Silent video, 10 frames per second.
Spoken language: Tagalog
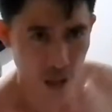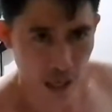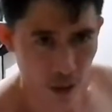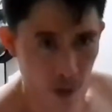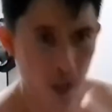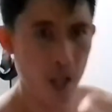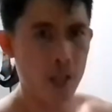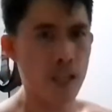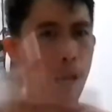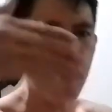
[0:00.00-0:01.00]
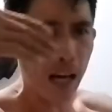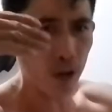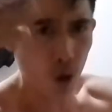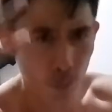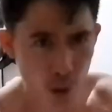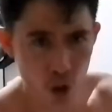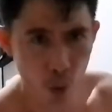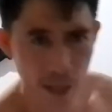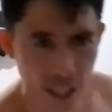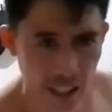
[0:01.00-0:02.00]
sa ano. Sa Battle of
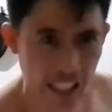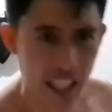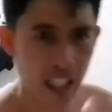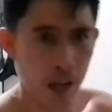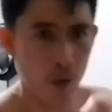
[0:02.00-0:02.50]
YouTuber, nakikita